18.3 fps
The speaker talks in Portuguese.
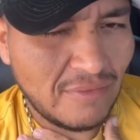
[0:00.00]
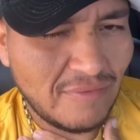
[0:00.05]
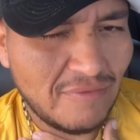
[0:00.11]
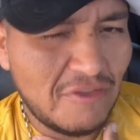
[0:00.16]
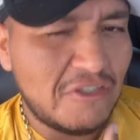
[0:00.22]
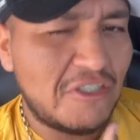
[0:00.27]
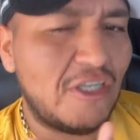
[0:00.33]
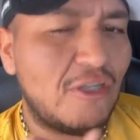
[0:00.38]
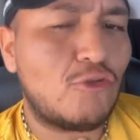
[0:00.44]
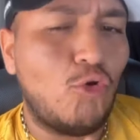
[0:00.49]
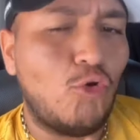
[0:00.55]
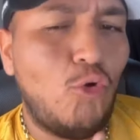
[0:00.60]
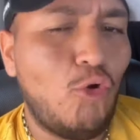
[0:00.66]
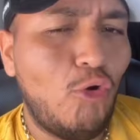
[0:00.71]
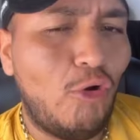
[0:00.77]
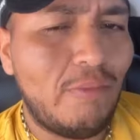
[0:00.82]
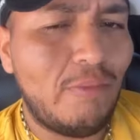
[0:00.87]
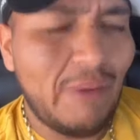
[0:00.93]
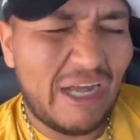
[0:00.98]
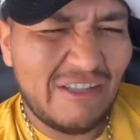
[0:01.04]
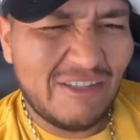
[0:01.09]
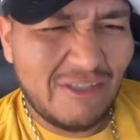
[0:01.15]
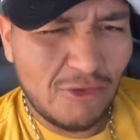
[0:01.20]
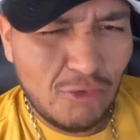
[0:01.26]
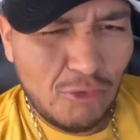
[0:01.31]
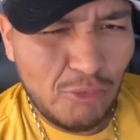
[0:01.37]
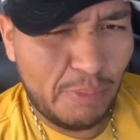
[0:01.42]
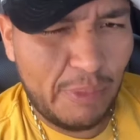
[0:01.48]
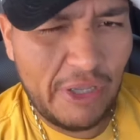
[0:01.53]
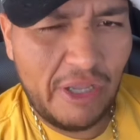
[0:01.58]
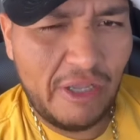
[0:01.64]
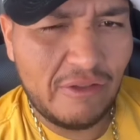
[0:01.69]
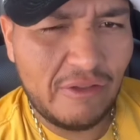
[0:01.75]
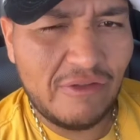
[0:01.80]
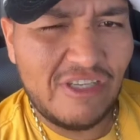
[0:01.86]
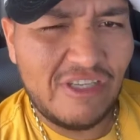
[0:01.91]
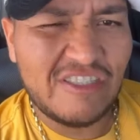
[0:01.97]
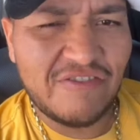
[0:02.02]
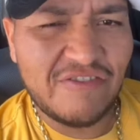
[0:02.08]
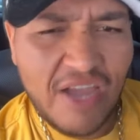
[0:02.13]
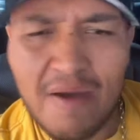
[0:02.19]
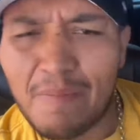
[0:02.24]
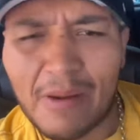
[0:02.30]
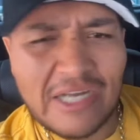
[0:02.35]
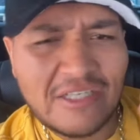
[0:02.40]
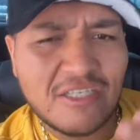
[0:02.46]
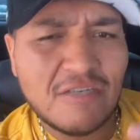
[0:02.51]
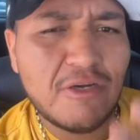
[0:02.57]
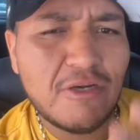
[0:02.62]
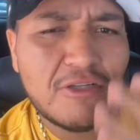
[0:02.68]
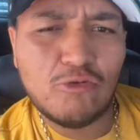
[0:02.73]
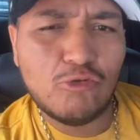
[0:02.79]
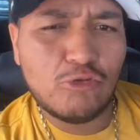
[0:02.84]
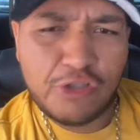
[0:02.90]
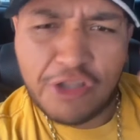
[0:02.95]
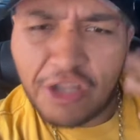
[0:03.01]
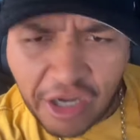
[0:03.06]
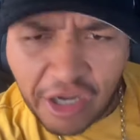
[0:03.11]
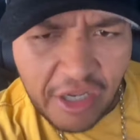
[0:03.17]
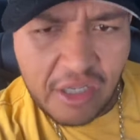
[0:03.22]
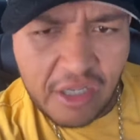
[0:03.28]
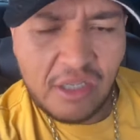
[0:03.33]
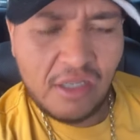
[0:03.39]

você turrou e bateu no peito e diz, venha pra cima do tri.